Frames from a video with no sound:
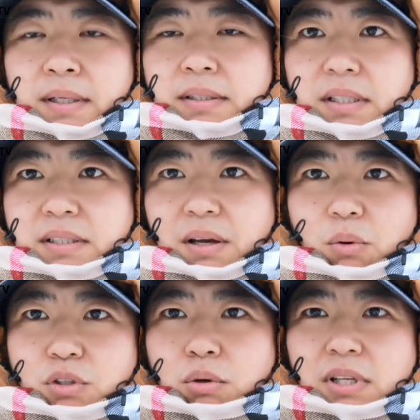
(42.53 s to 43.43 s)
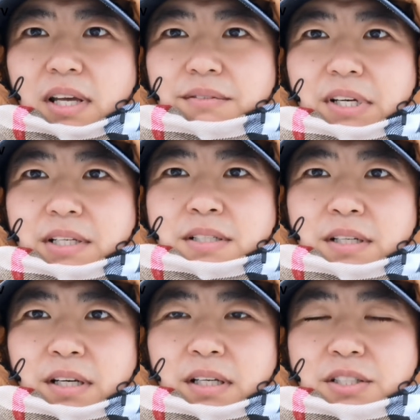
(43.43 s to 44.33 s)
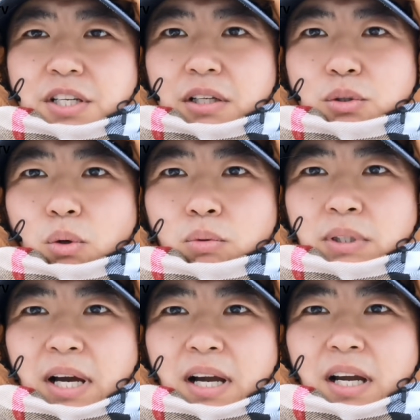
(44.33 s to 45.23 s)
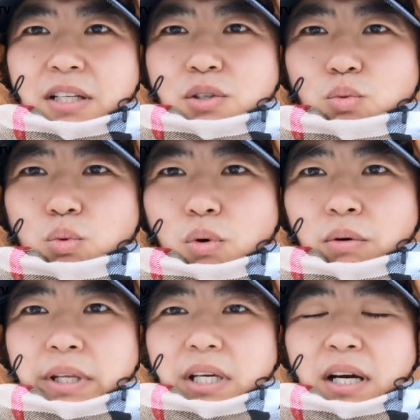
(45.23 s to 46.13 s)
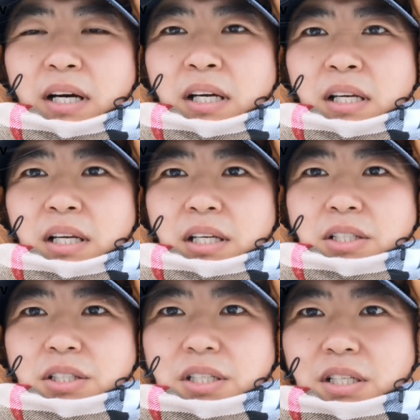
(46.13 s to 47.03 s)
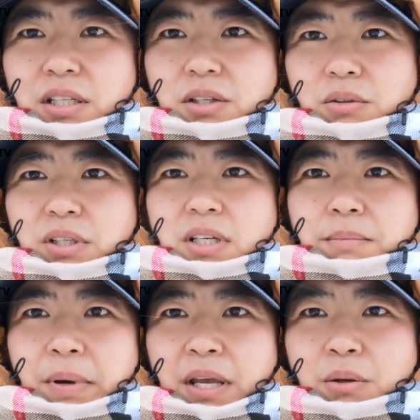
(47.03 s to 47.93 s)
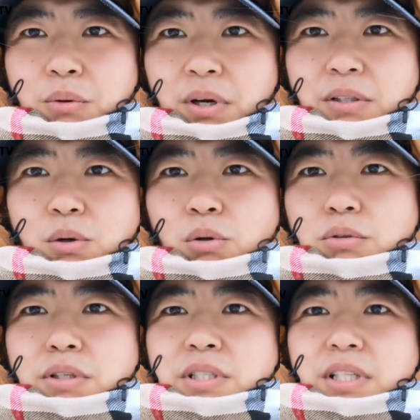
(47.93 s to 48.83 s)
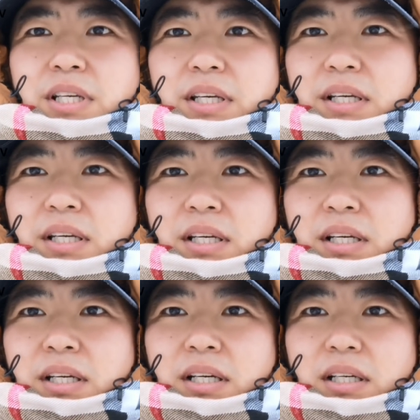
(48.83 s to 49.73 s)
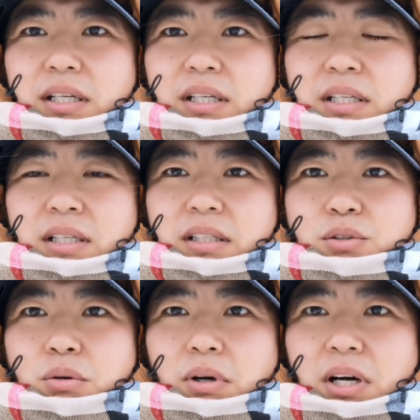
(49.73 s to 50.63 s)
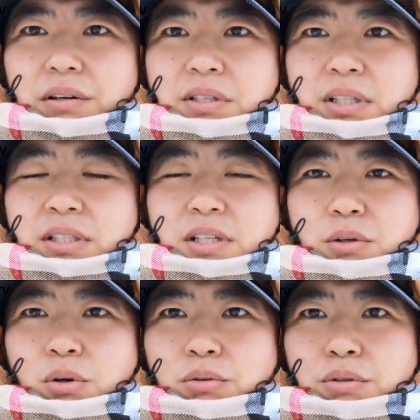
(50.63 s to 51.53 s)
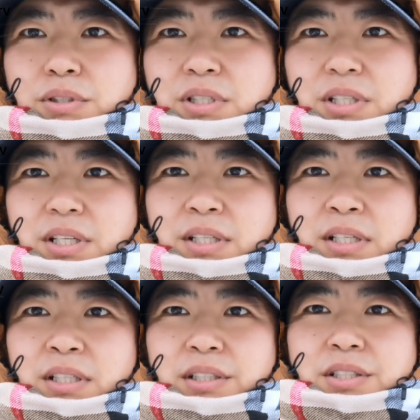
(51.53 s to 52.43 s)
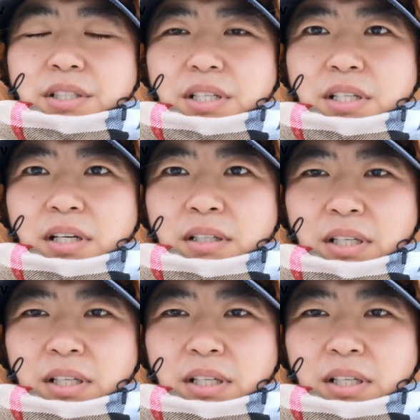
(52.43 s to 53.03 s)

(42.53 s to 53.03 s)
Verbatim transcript: 那在我所在的位置呢，向东大概是五公里啊。实际上有一个北约的空军基地啊。那据我了解呢，这个空军基地呢，实际上